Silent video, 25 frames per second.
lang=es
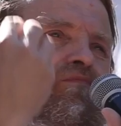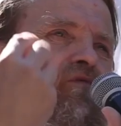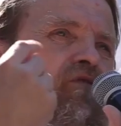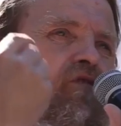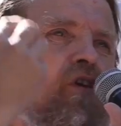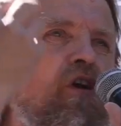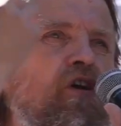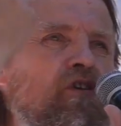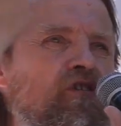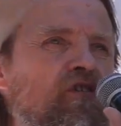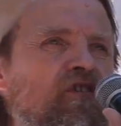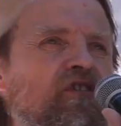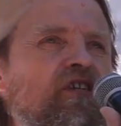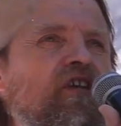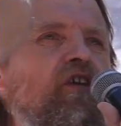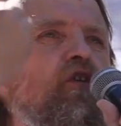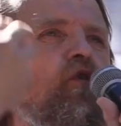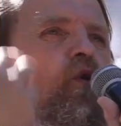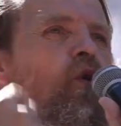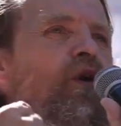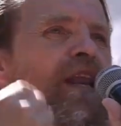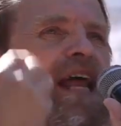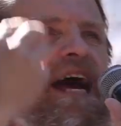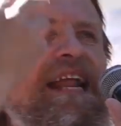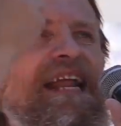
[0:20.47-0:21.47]
nos,
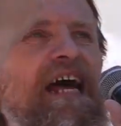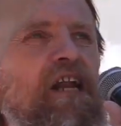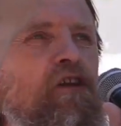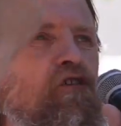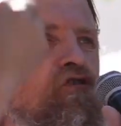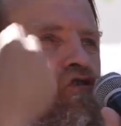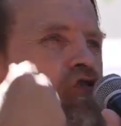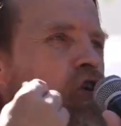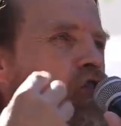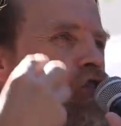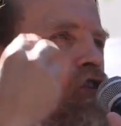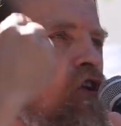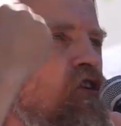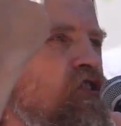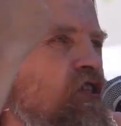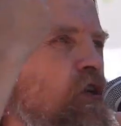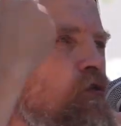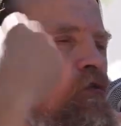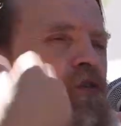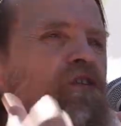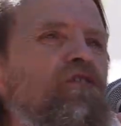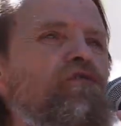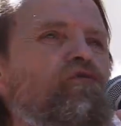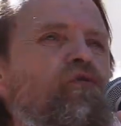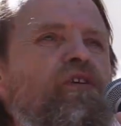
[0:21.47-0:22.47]
circulan a nosotros
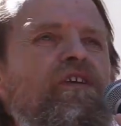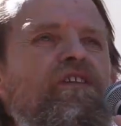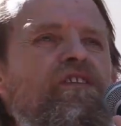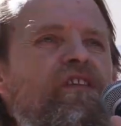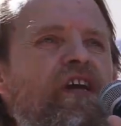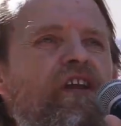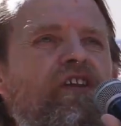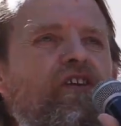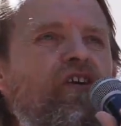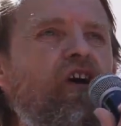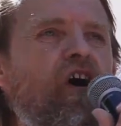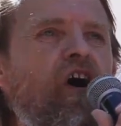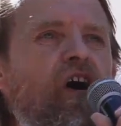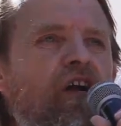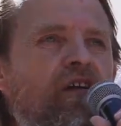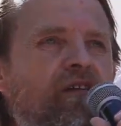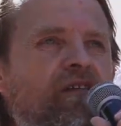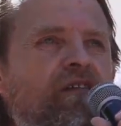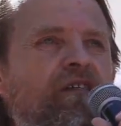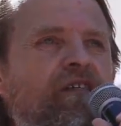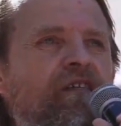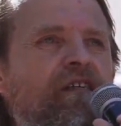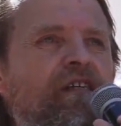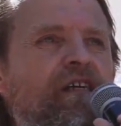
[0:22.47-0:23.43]
en nuestro interior,